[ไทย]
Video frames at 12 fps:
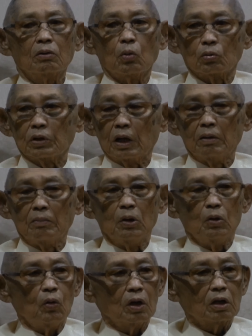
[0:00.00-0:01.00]
ตกใจไม่
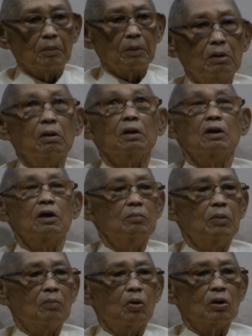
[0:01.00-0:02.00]
รู้ว่านเครื่องที่ขึ้น
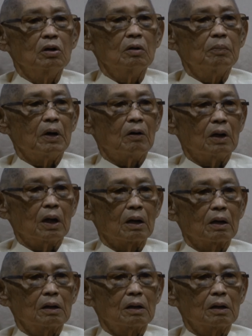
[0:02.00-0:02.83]
เมข้างบนนั้นหรือเปล่าและ